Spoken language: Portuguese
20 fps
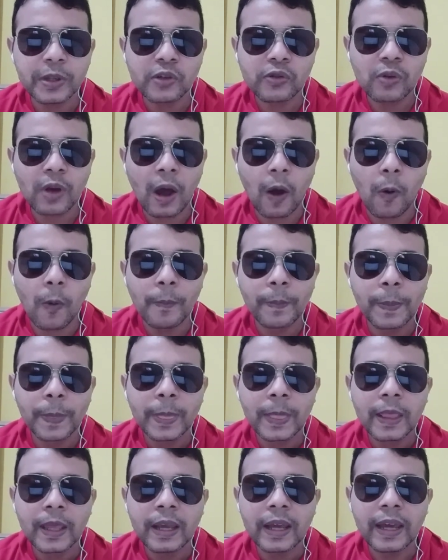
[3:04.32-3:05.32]
Pessoal,
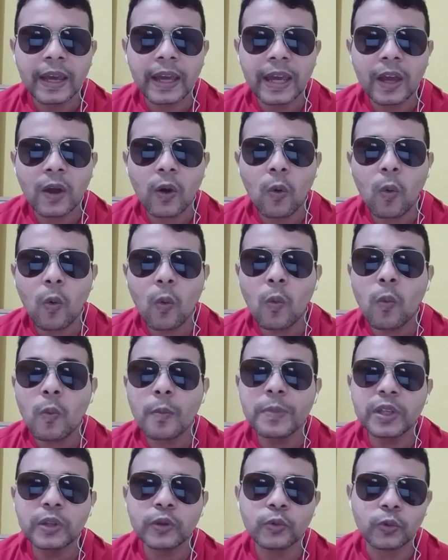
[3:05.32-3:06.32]
é
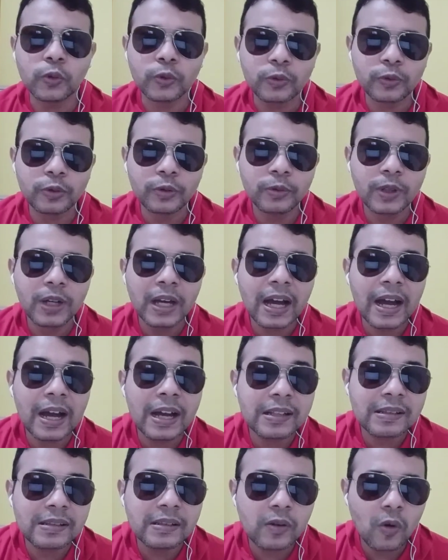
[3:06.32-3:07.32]
um minuto
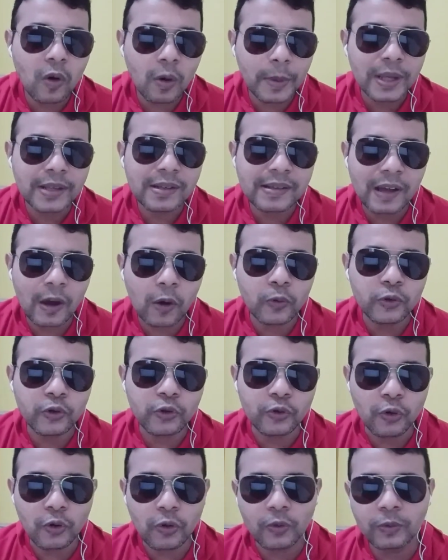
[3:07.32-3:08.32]
antes de começar o
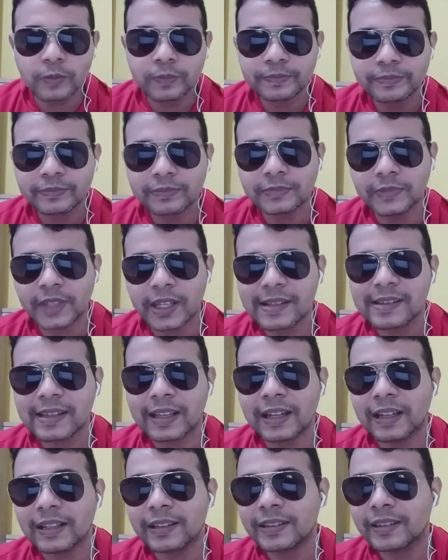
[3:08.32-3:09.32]
jogo,
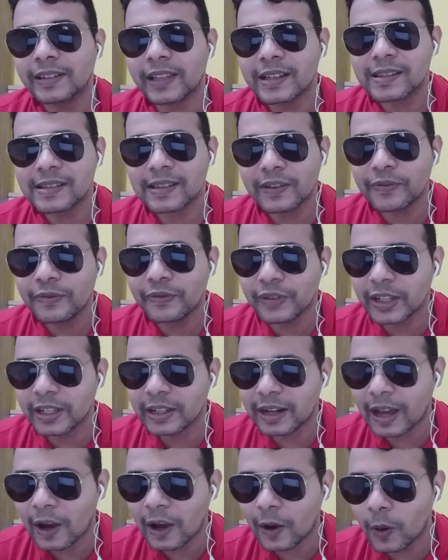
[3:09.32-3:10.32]
nessa
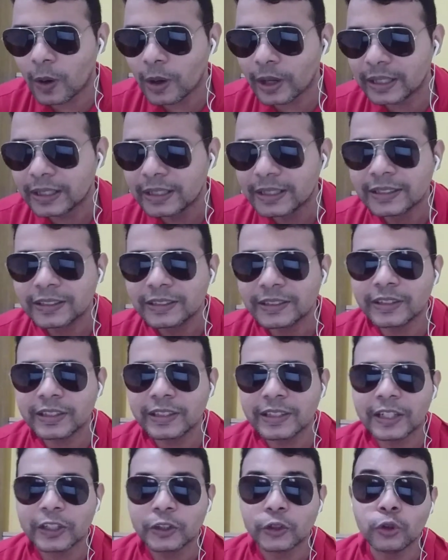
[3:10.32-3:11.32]
terça-feira, agora
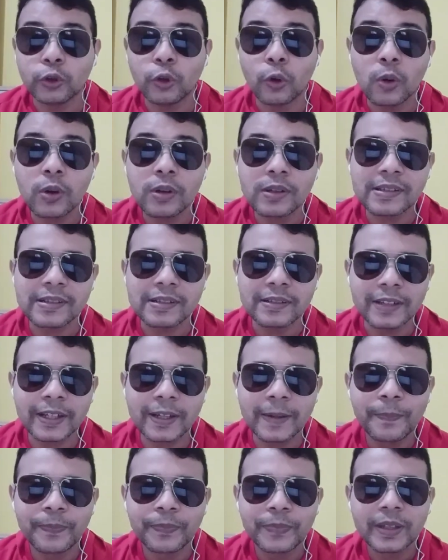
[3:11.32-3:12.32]
dia 12
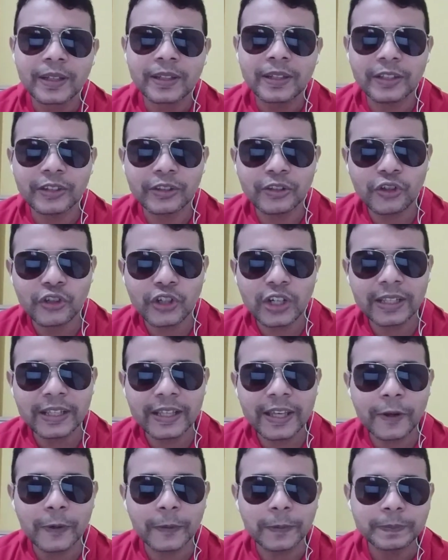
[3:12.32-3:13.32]
né, de
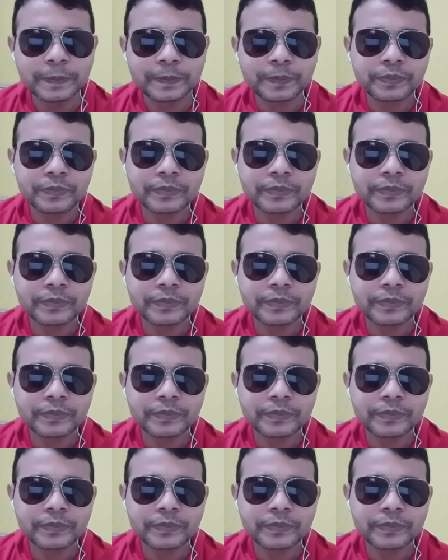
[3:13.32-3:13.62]
janeiro,